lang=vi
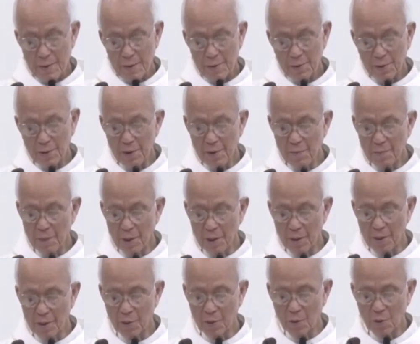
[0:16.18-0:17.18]
Tin
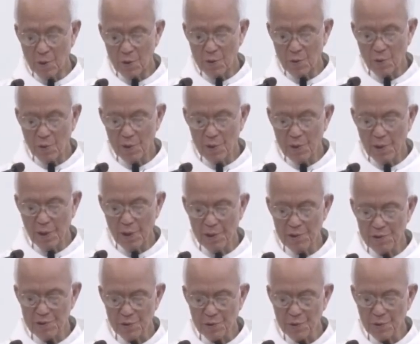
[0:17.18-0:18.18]
mừng của Chúa
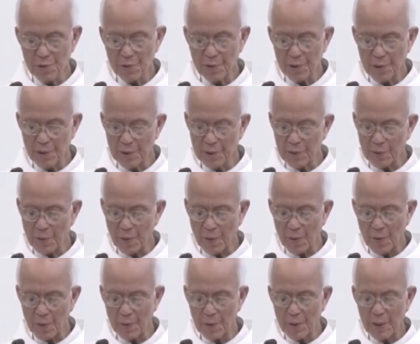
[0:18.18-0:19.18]
Giêsu
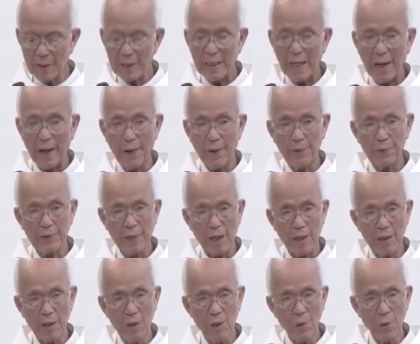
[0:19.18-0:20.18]
Kitô theo
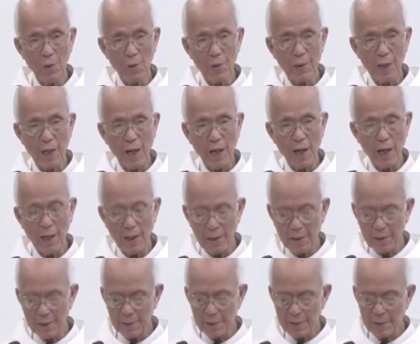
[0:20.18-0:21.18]
Thánh Luca.
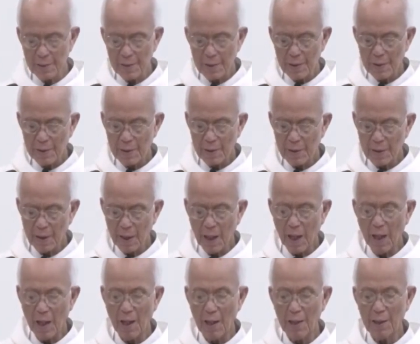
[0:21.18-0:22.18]

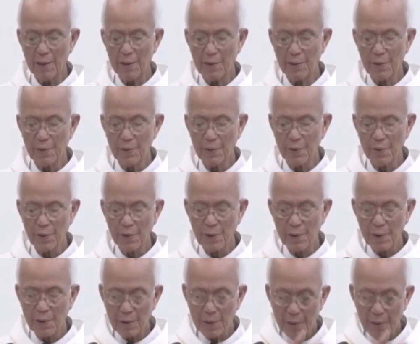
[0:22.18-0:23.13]
Lạy Chúa,